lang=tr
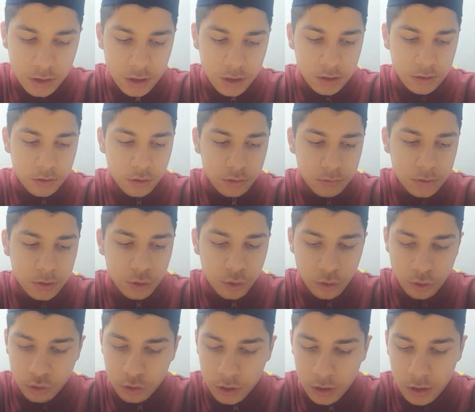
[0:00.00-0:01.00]
de kesin bir
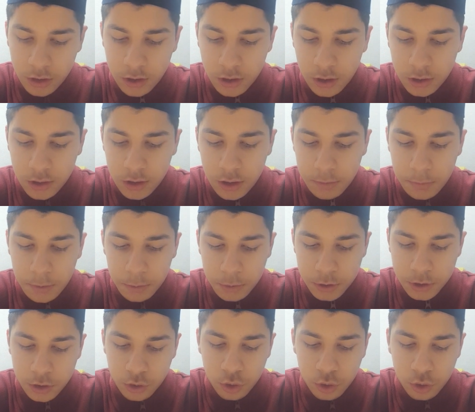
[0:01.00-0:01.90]
sonuç alın, alınamamıştı.